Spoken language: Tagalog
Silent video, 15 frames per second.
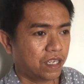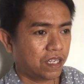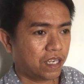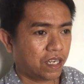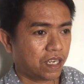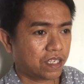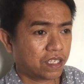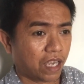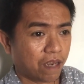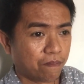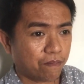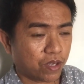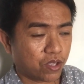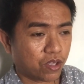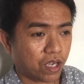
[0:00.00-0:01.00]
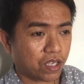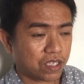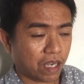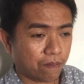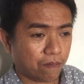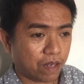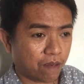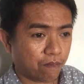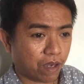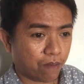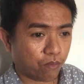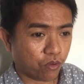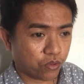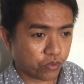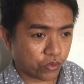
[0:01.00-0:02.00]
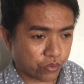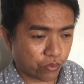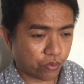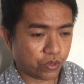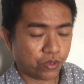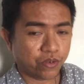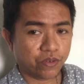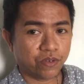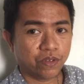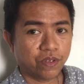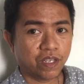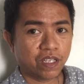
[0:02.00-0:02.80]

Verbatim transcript: na sabi, ang sabi ng Bible, totoo yun.